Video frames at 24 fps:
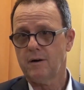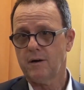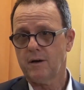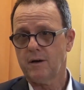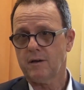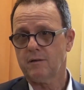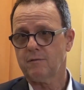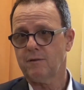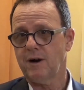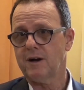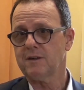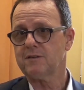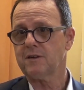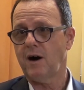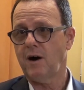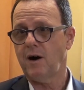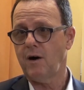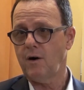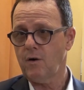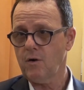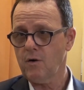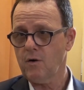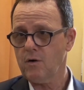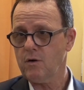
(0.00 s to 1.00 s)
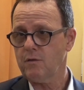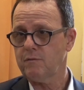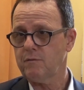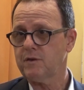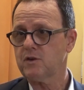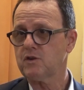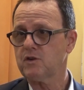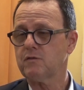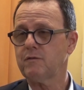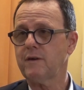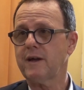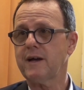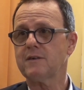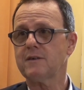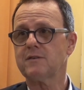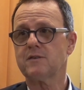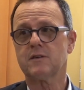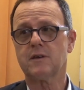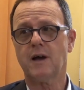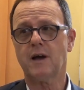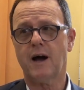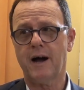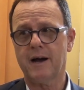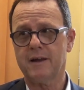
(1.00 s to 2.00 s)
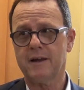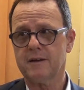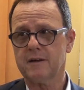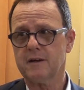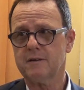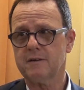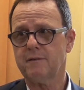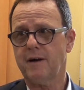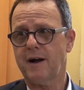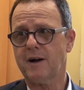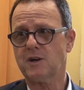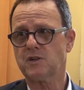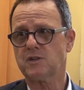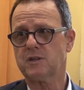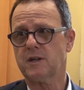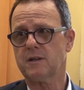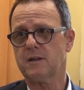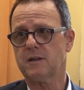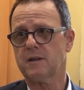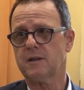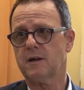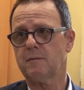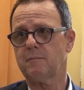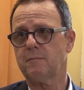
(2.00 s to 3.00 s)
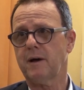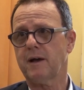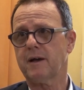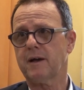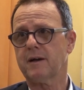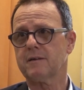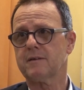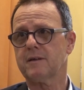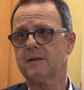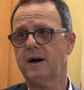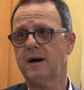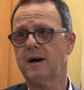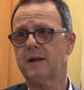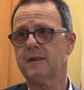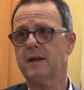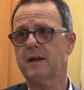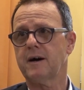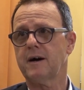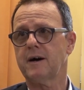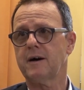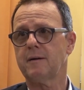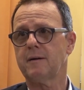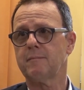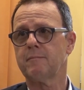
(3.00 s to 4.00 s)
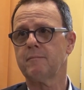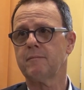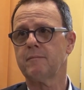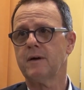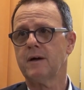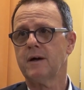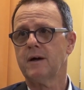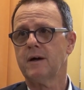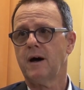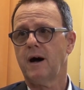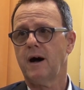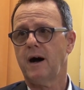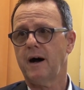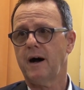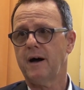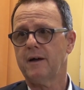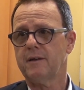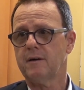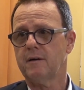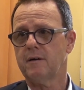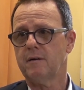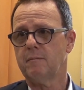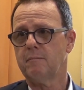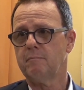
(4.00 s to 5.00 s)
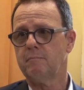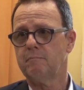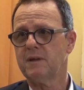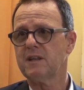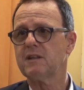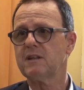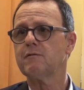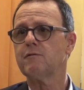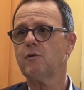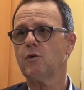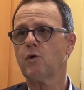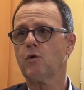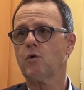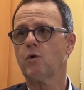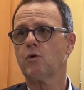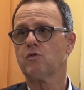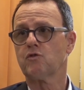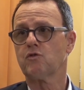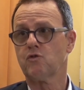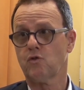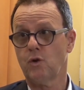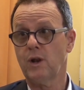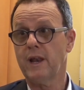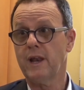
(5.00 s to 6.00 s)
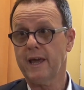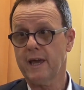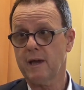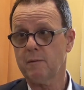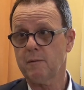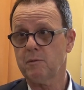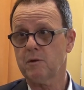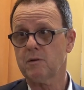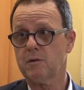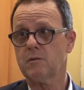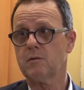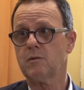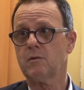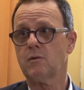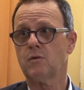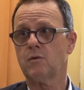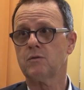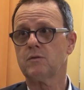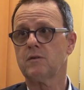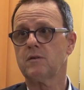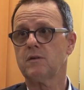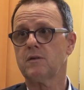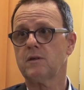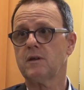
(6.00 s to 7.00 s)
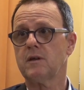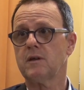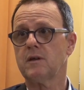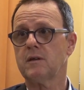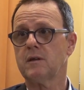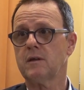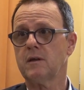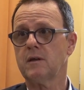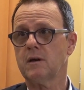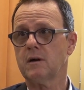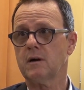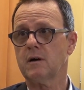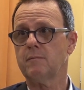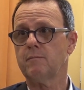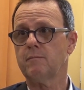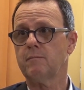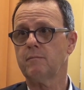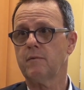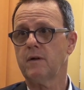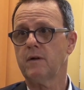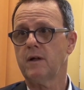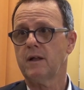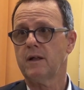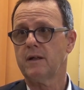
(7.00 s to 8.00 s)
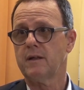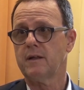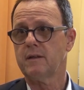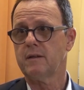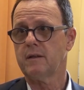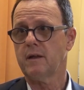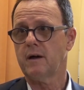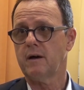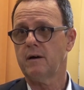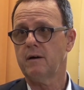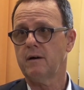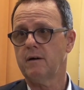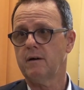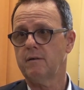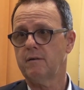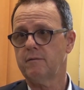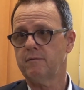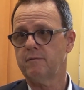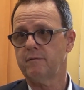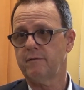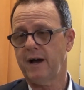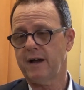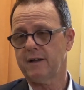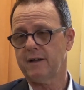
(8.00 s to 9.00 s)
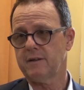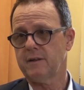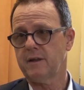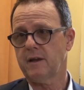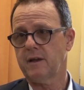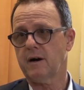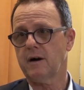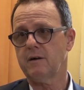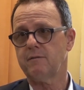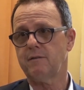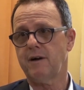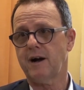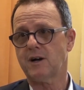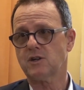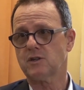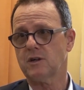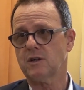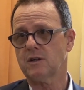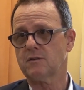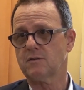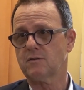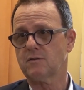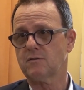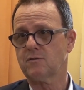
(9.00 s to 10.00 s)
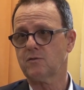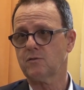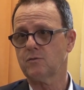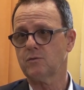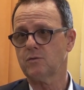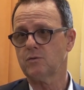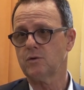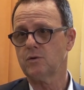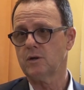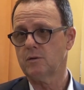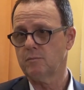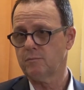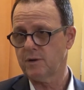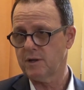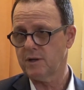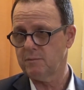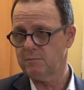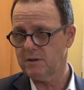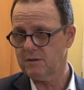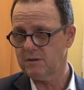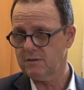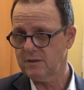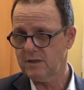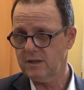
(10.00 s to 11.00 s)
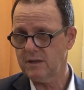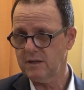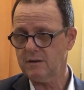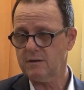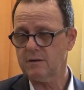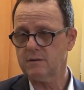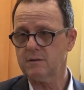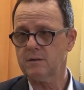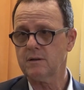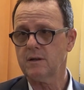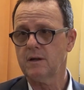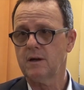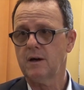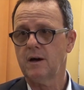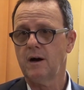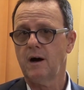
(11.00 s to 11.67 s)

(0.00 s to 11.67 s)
Ich weiß auch, wie schwer sich einige Werkstätten dabei getan haben, einer Mitwirkung zu leben und die in, ihrem, in äh, ihrer Werkstatt zu implementieren.